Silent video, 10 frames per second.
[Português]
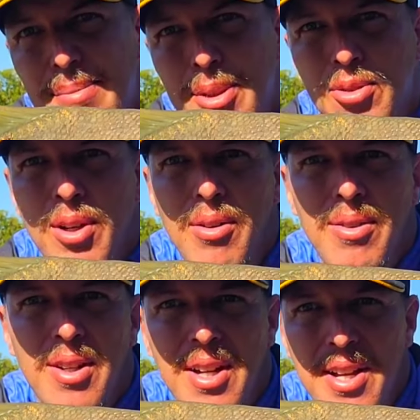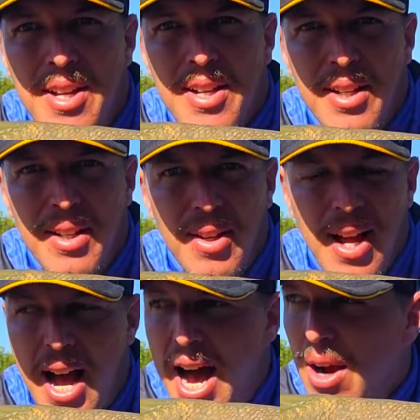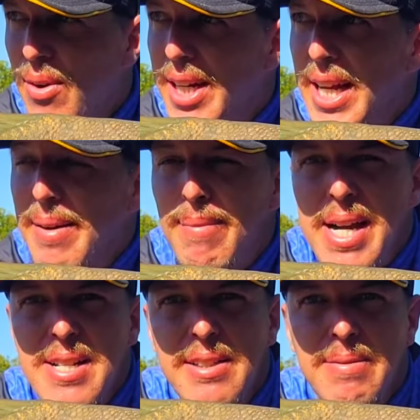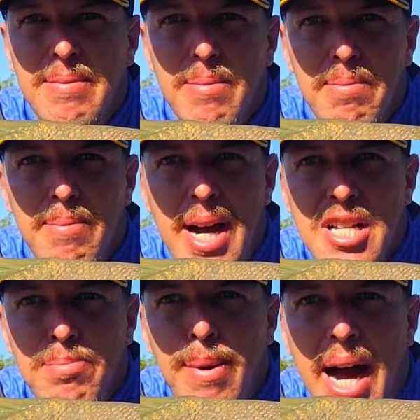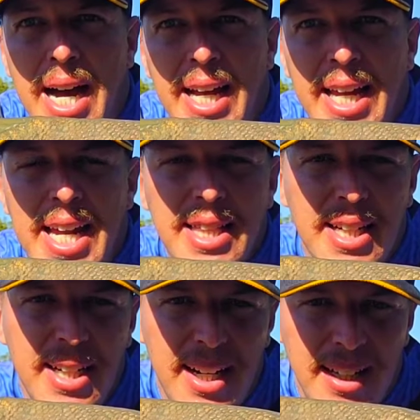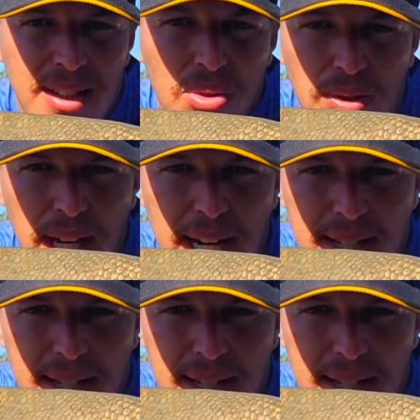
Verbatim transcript: pessoal. A água aqui é mais, mais barrenta, cara. Então tem